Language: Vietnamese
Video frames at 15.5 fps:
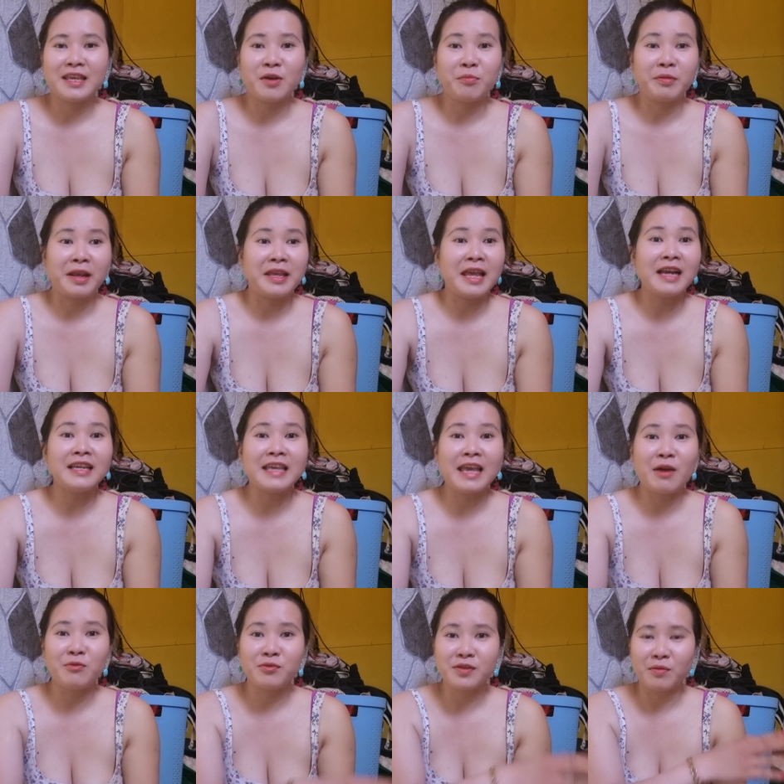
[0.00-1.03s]
chồng ngày dắt
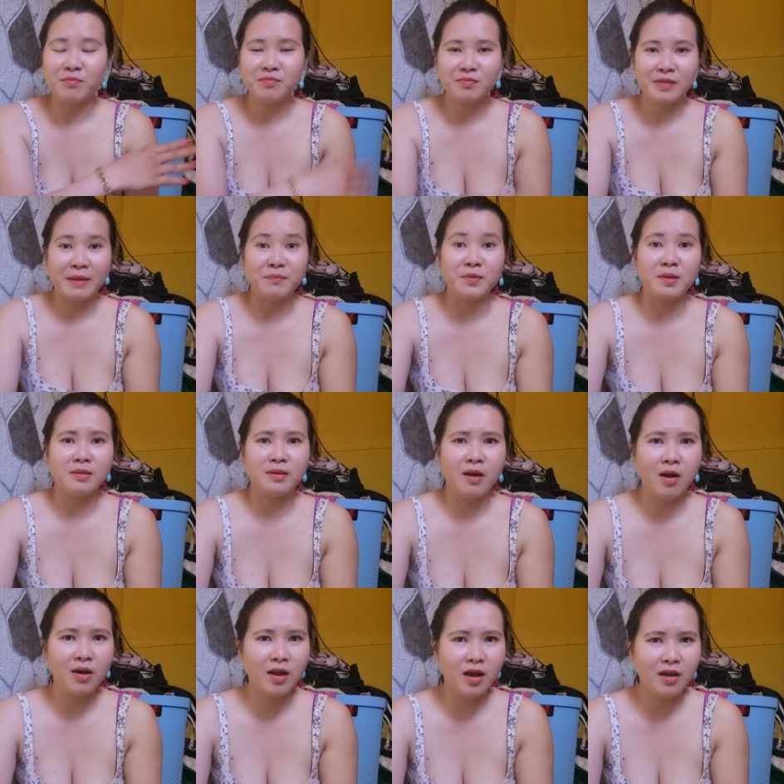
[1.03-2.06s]
nhau vô chổng làm chuyện
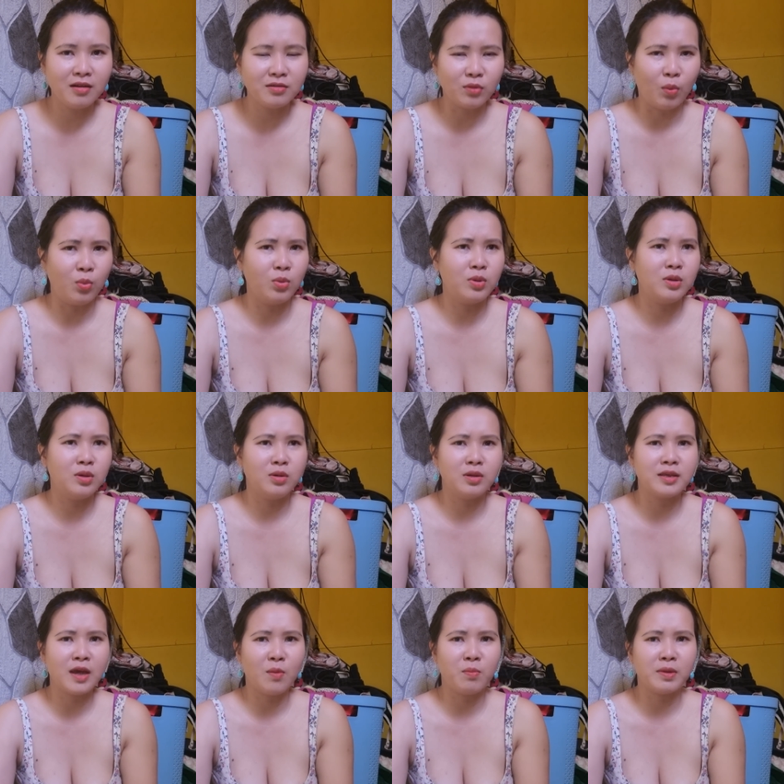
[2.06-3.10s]
đó đó trời vợ
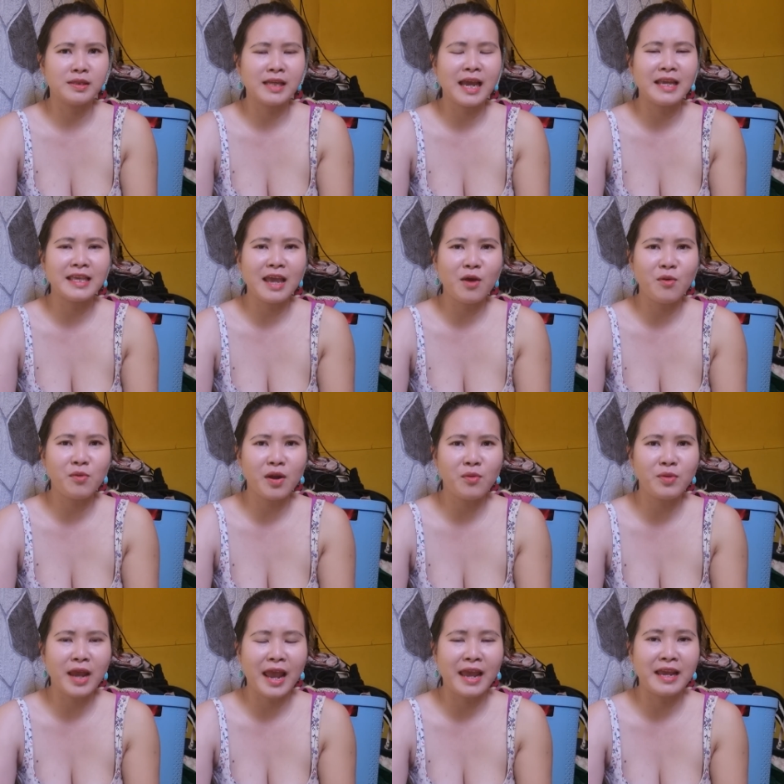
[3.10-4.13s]
chồng mà xa nhau lâu
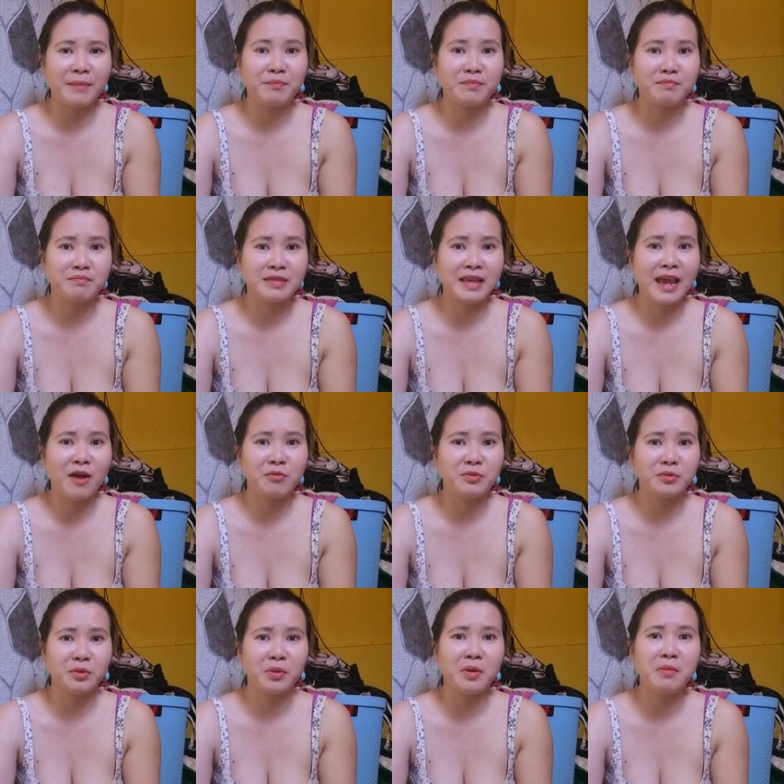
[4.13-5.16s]
ngày gặp nhau thì
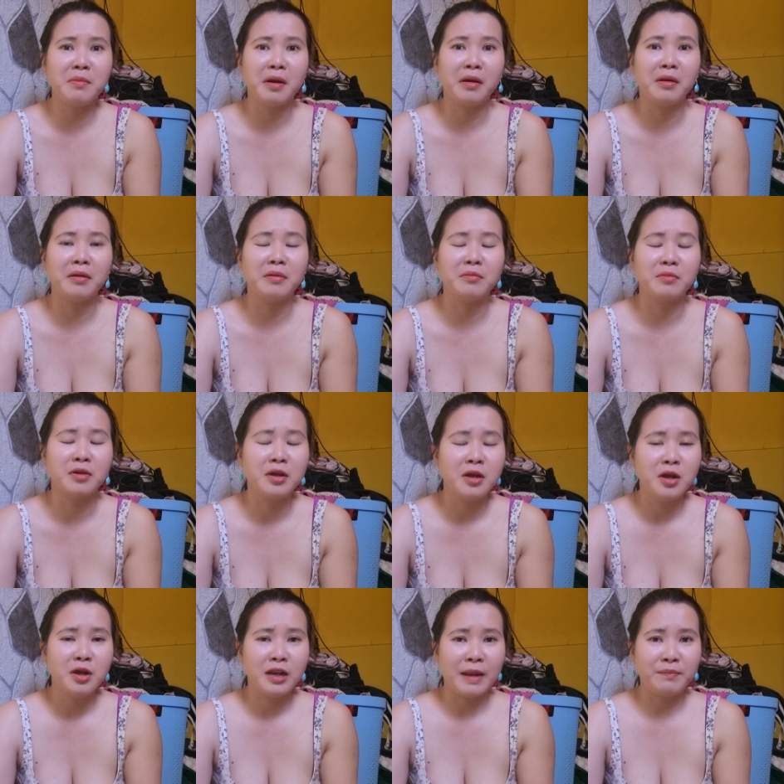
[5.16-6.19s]
chỗ nó mừng
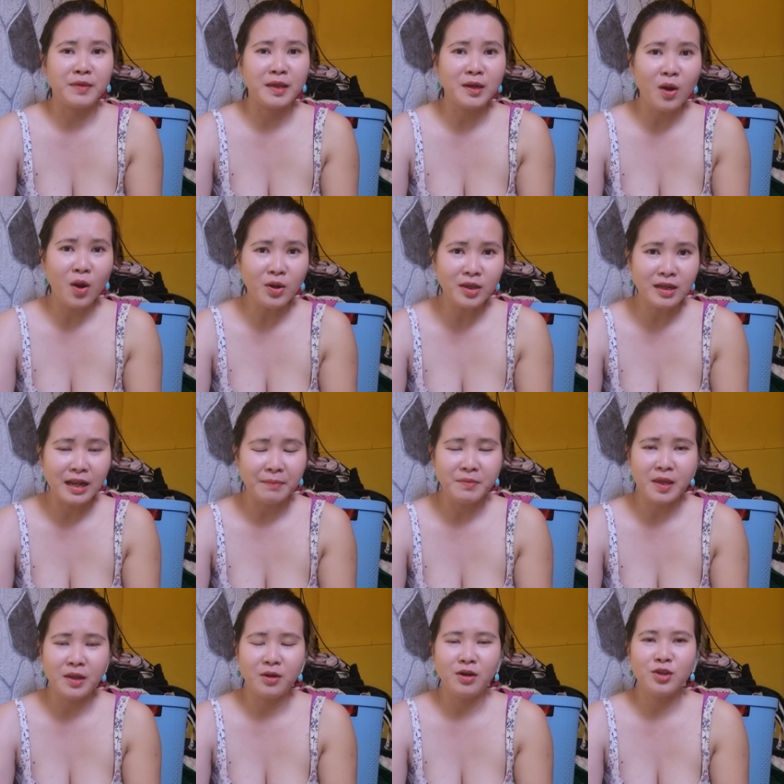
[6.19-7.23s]
làm chuyện đó chứ làm
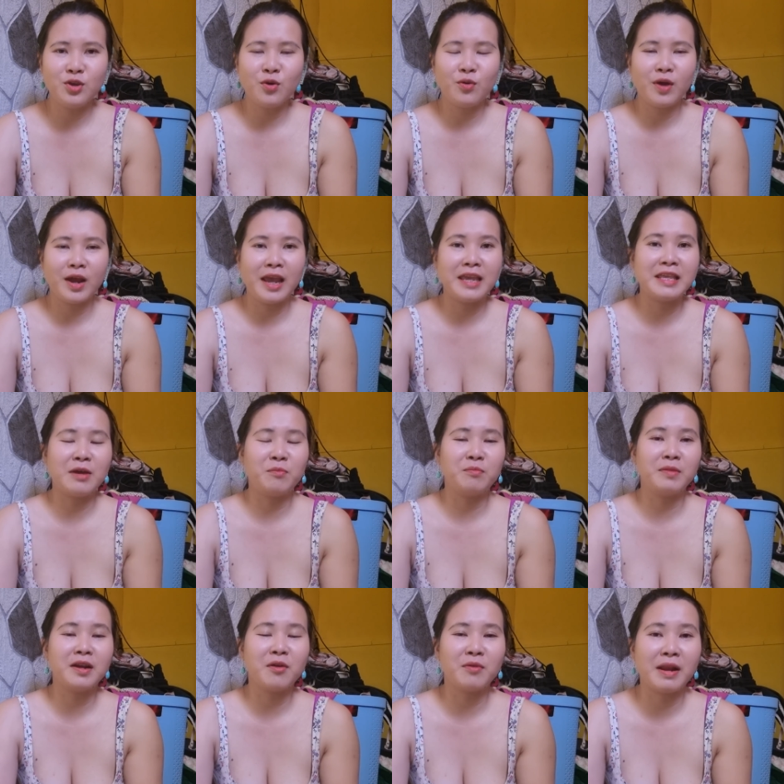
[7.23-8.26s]
gì nữa vô hai chồng
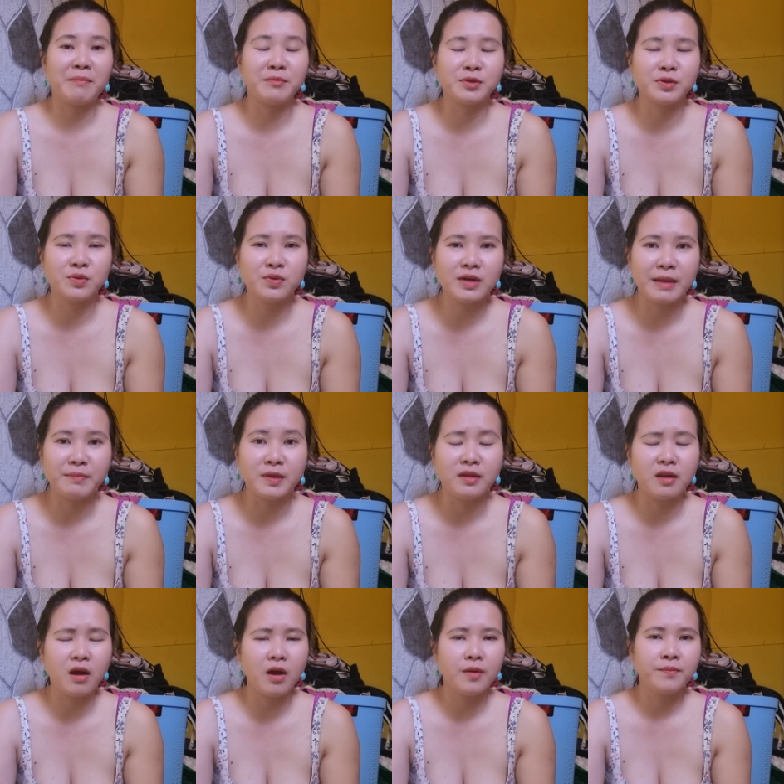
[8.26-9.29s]
bắt đầu nằm xuống làm chuyện
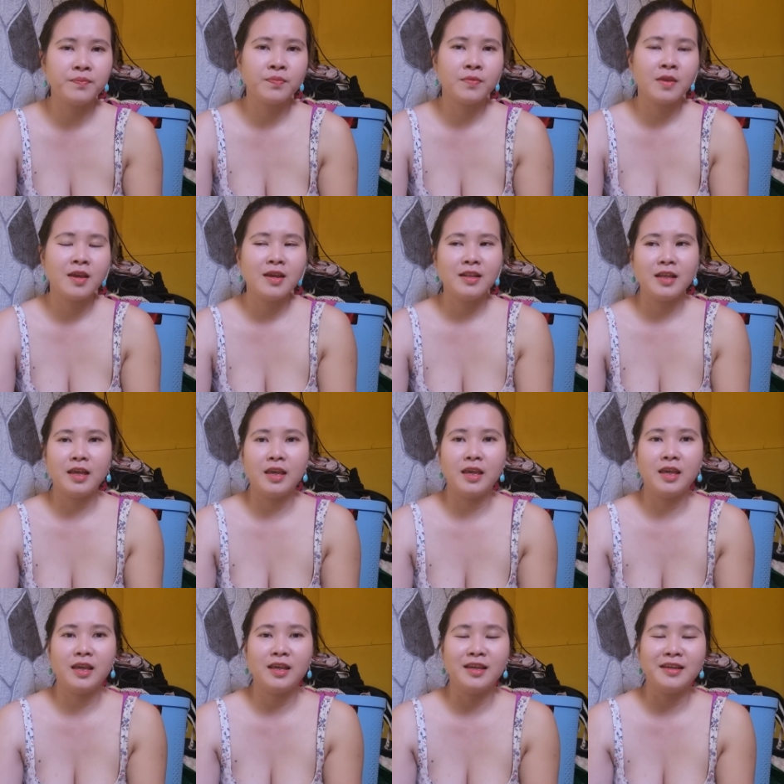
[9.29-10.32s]
đó
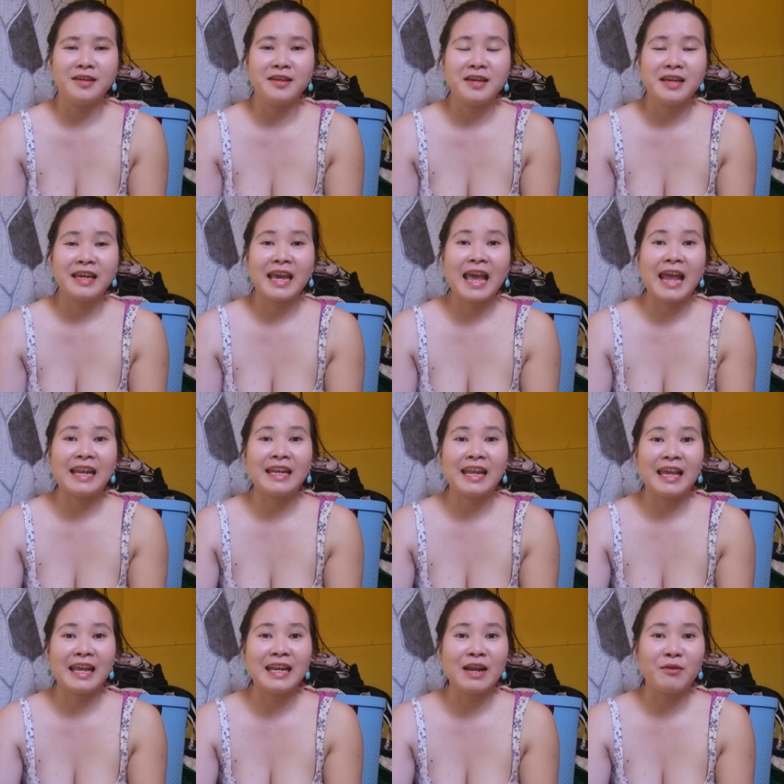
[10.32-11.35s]
thì cái anh
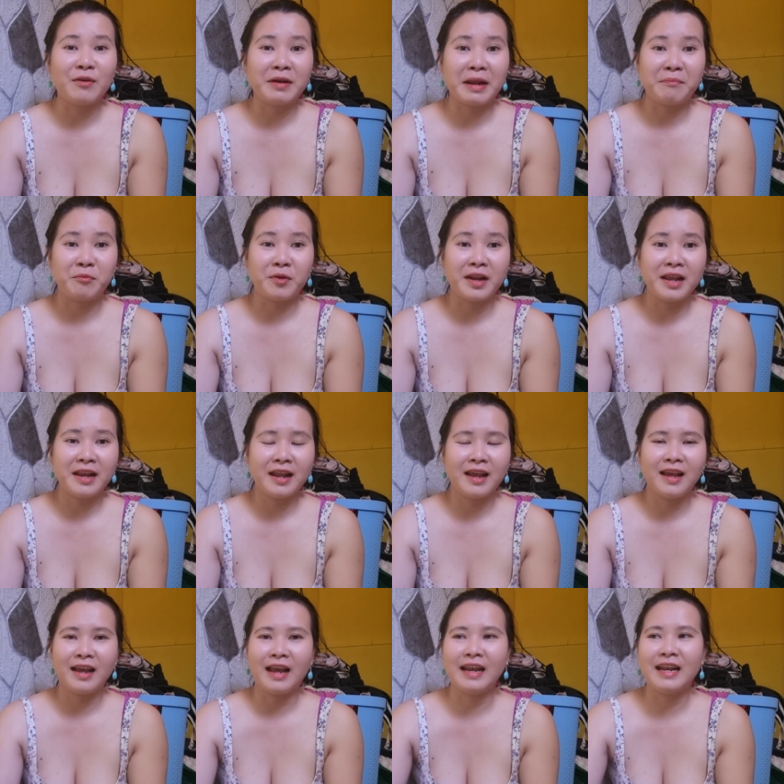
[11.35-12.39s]
này anh nào mà nằm ngoài đây nè
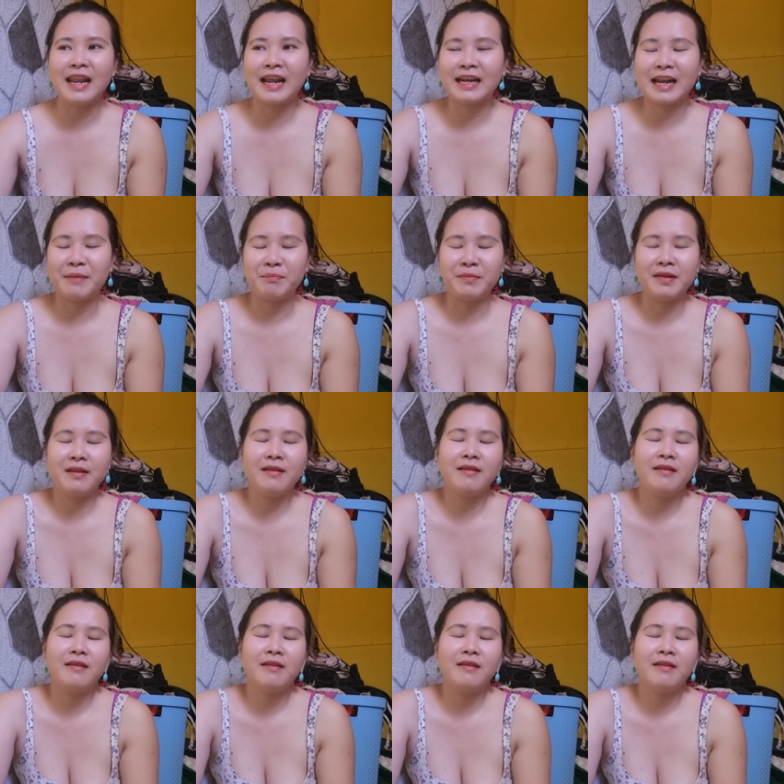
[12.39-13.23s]
anh đang nằm vậy đó